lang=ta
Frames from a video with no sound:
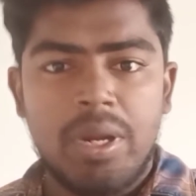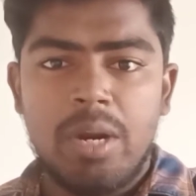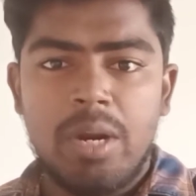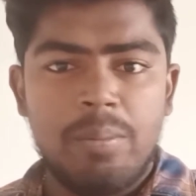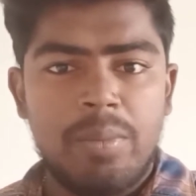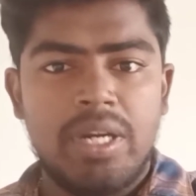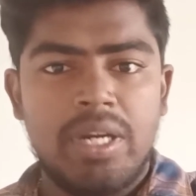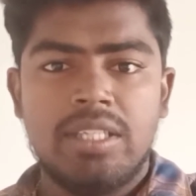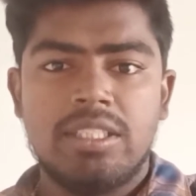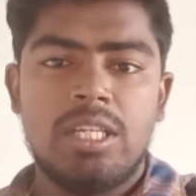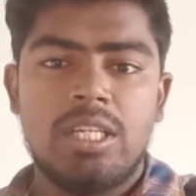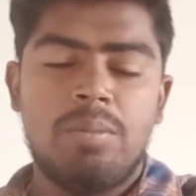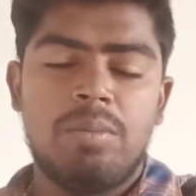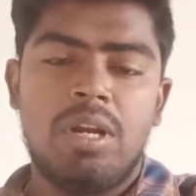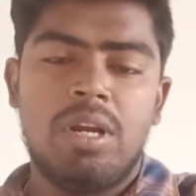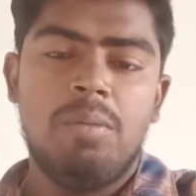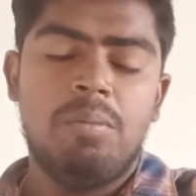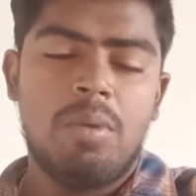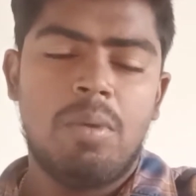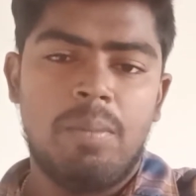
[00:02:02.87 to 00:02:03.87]
மாதிரி நம்ம டிசைன்
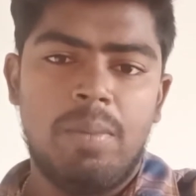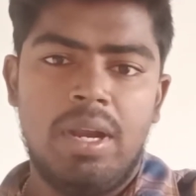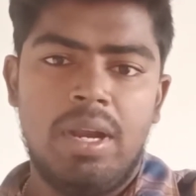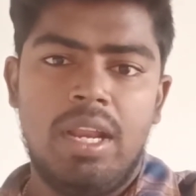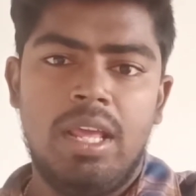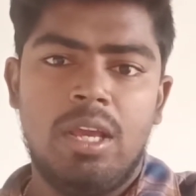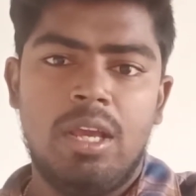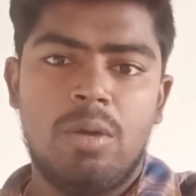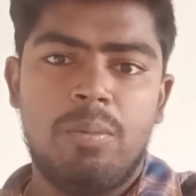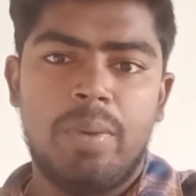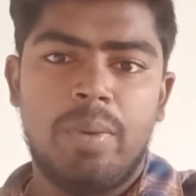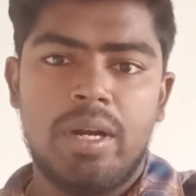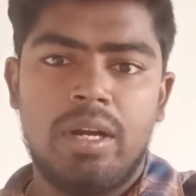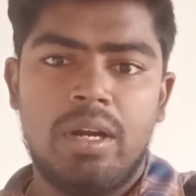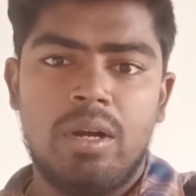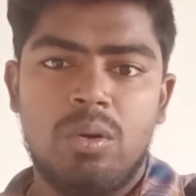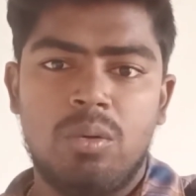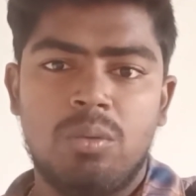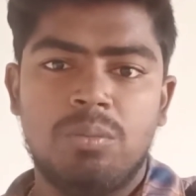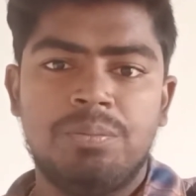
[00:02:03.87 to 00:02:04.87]
பண்ணி நம்ம பில்டிங்க்கு
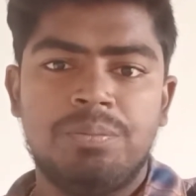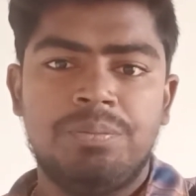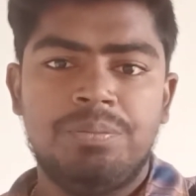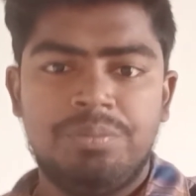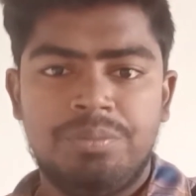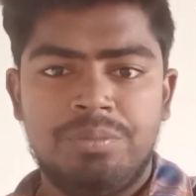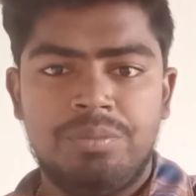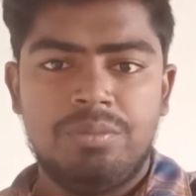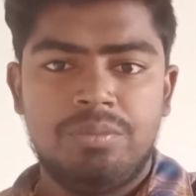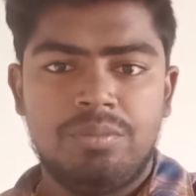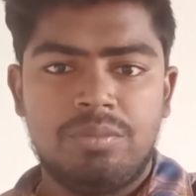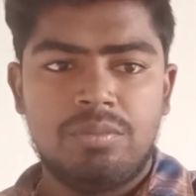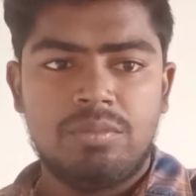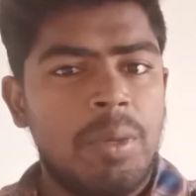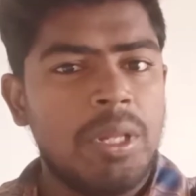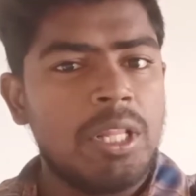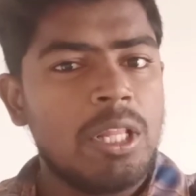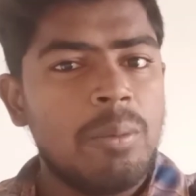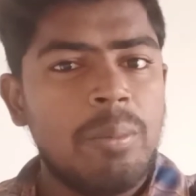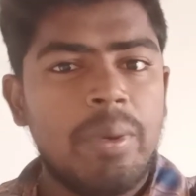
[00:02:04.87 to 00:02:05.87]
பண்ணணும்
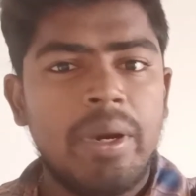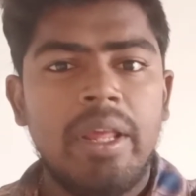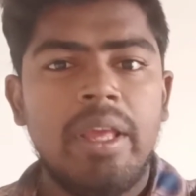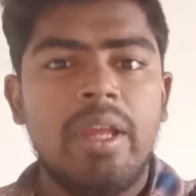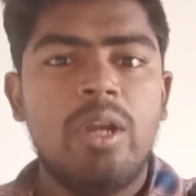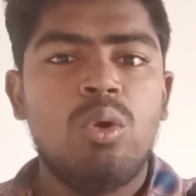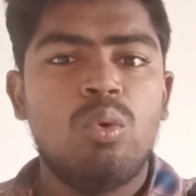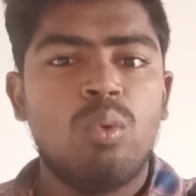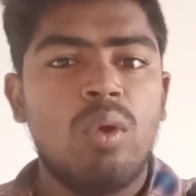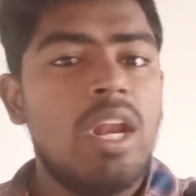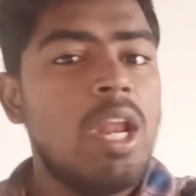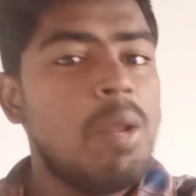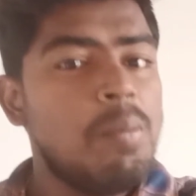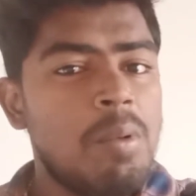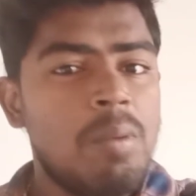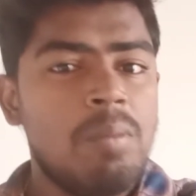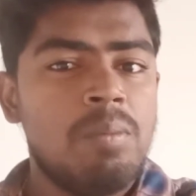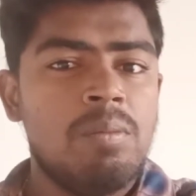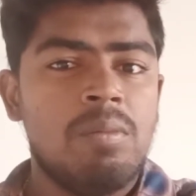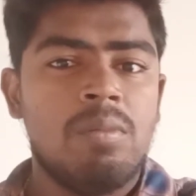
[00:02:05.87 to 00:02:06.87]
மற்றபடி டுவெல்
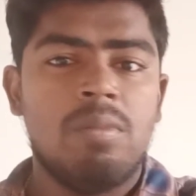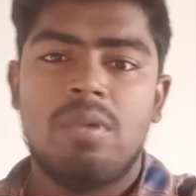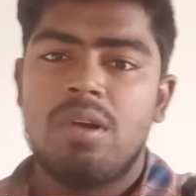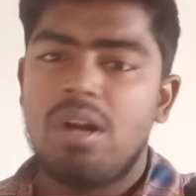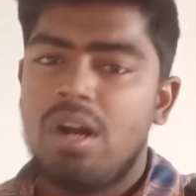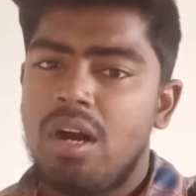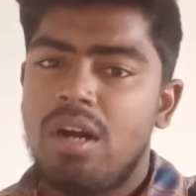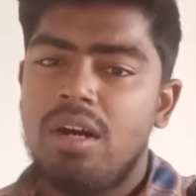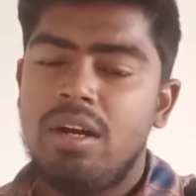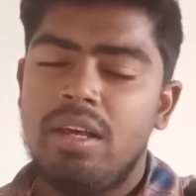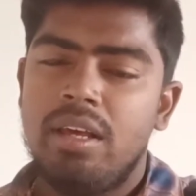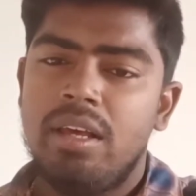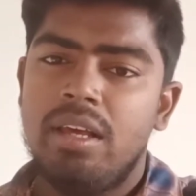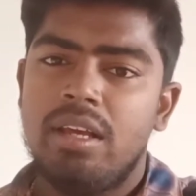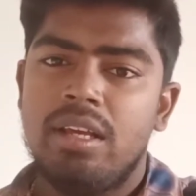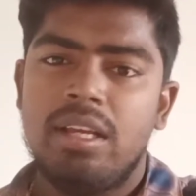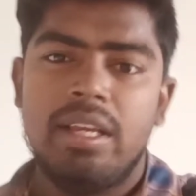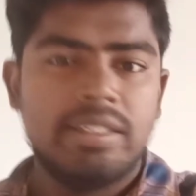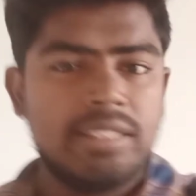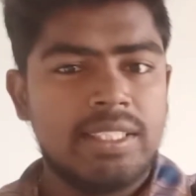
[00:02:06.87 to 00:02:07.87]
எம்எம் ராடு
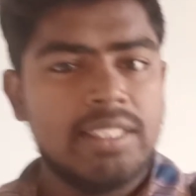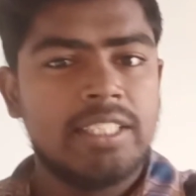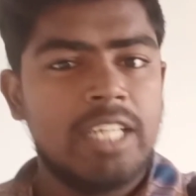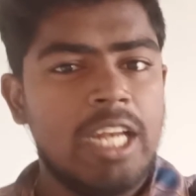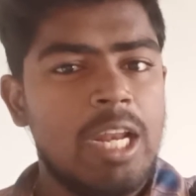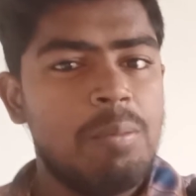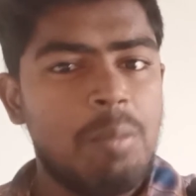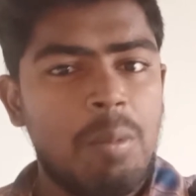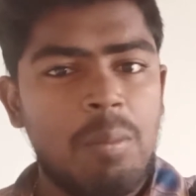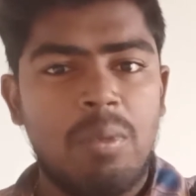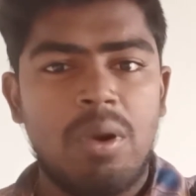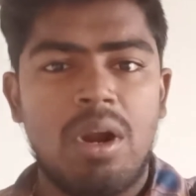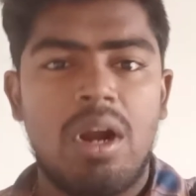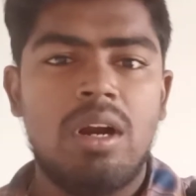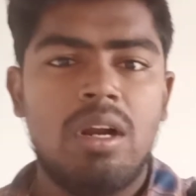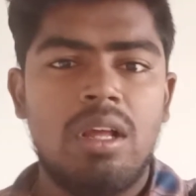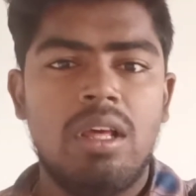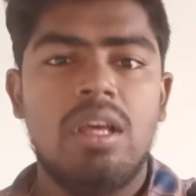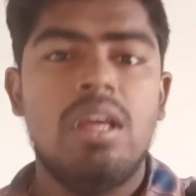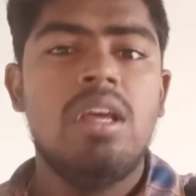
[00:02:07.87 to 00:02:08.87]
சிக்ஸ்டீன் எம்எம்
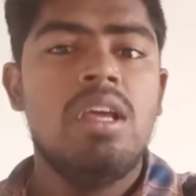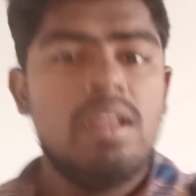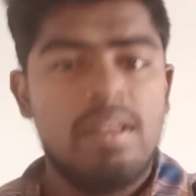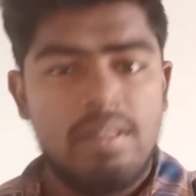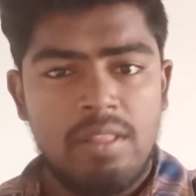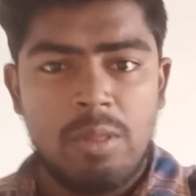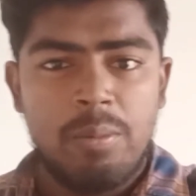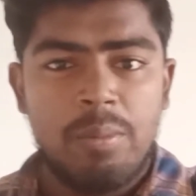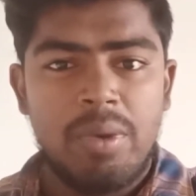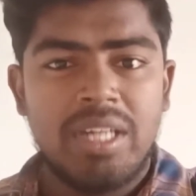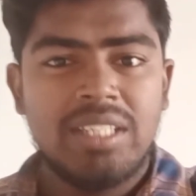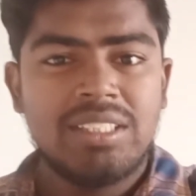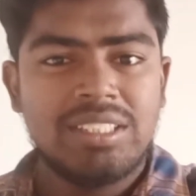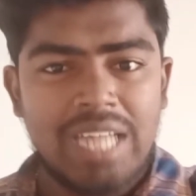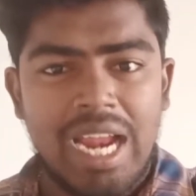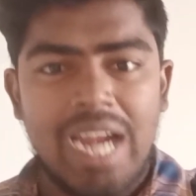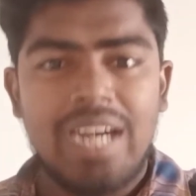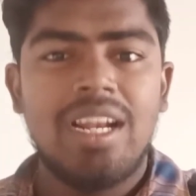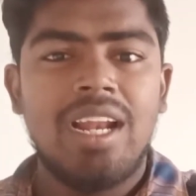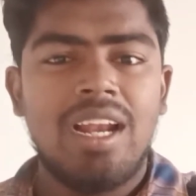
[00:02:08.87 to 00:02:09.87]
ராடு இந்த மாதிரி
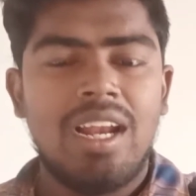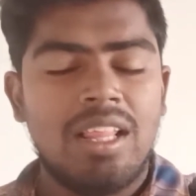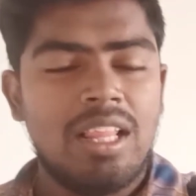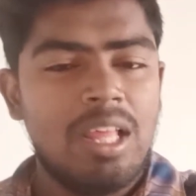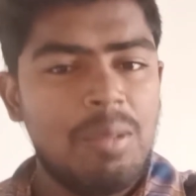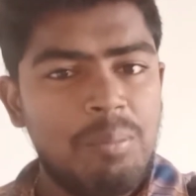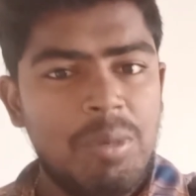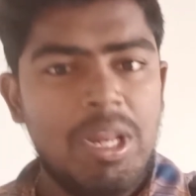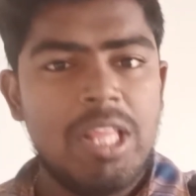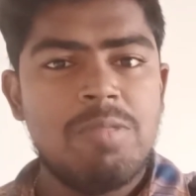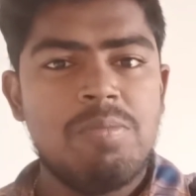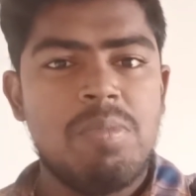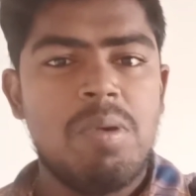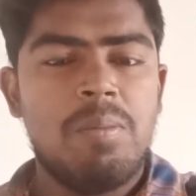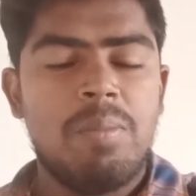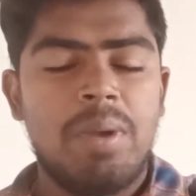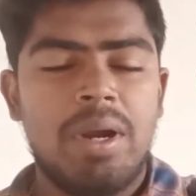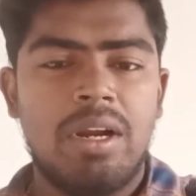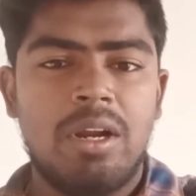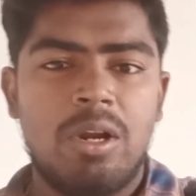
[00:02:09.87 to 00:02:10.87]
ஸ்டாண்டர்டில் தான் பிளிங்க்
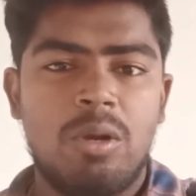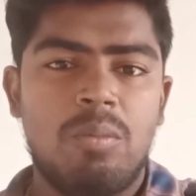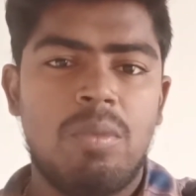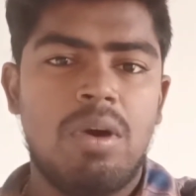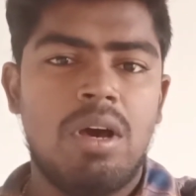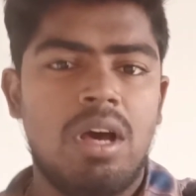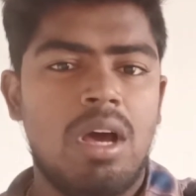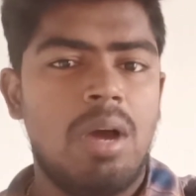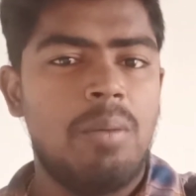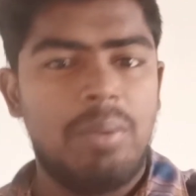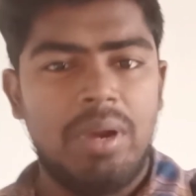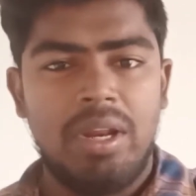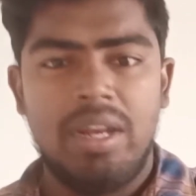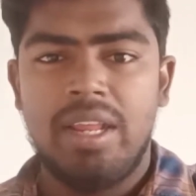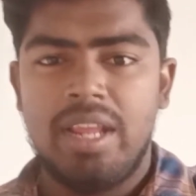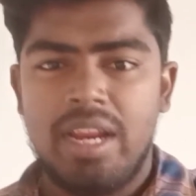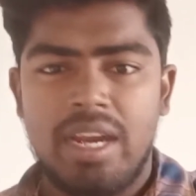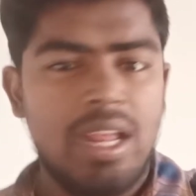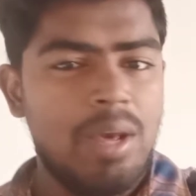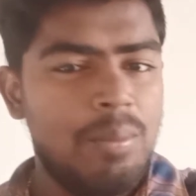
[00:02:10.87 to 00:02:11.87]
பீம் பண்ணணுமா
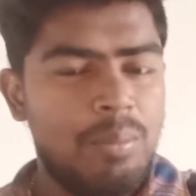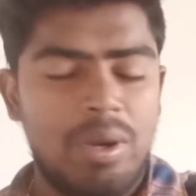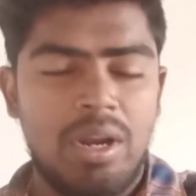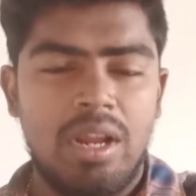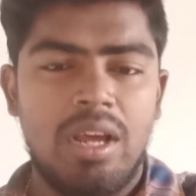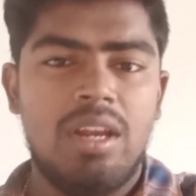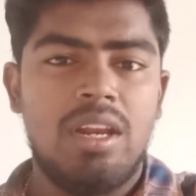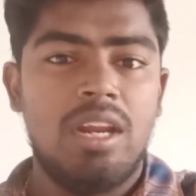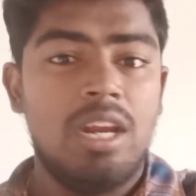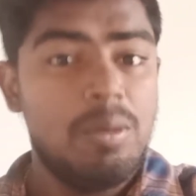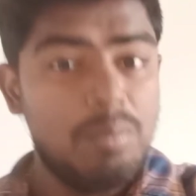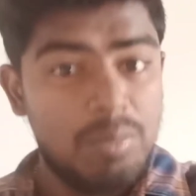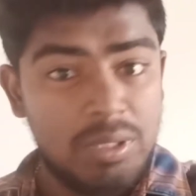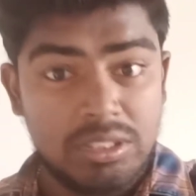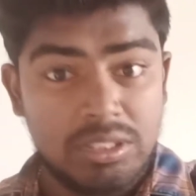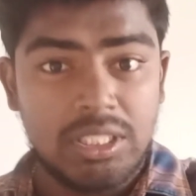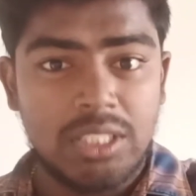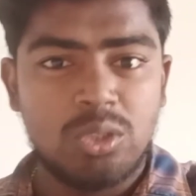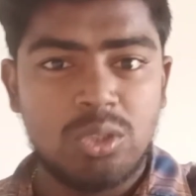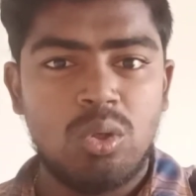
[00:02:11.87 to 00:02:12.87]
அப்படின்னு கேட்டால் அப்படிலாம் இல்லை நம்ம
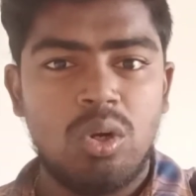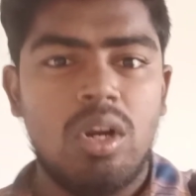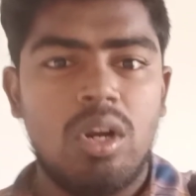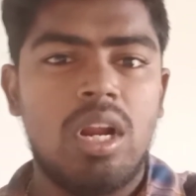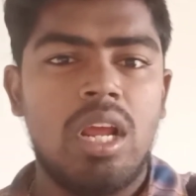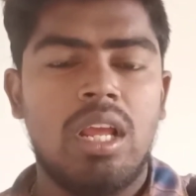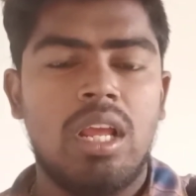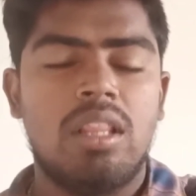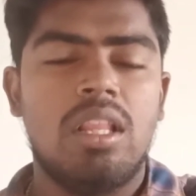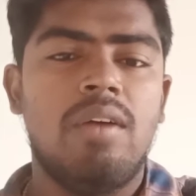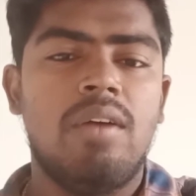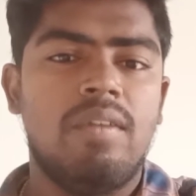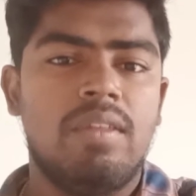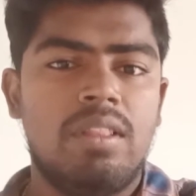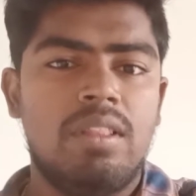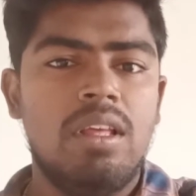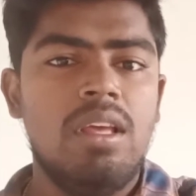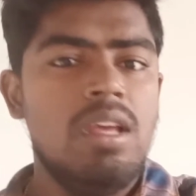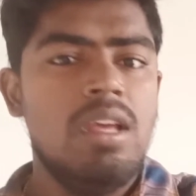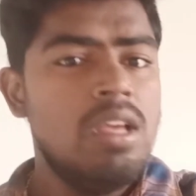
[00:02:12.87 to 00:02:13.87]
ஸ்ட்ரக்சரல் ட்ராயிங் தான்
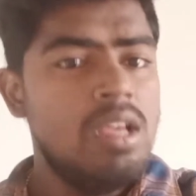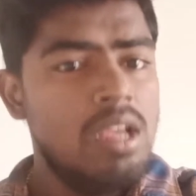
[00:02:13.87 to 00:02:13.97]
வந்து